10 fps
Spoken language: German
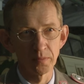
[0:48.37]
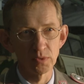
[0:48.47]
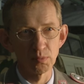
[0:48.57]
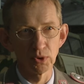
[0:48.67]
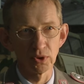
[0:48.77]

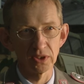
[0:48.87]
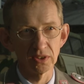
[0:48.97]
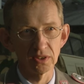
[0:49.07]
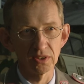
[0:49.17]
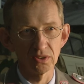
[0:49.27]
Das
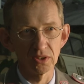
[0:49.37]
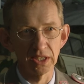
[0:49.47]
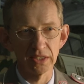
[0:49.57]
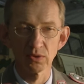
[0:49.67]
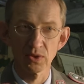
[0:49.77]
bedeutet, dass die
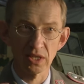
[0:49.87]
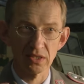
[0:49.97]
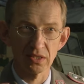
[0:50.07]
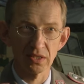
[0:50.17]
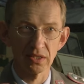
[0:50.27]
Soldaten nur sehr,
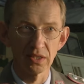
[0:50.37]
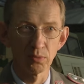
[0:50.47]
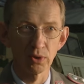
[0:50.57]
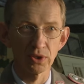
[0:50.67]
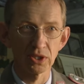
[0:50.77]
sehr selten die
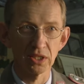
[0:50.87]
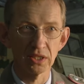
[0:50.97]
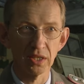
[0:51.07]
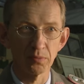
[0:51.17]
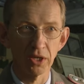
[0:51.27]

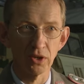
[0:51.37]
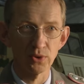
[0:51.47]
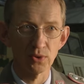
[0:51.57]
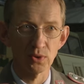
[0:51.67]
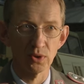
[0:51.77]
Möglichkeit haben, nach
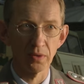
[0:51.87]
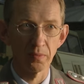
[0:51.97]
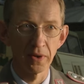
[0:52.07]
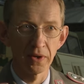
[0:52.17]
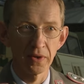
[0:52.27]
Hause zu kommen.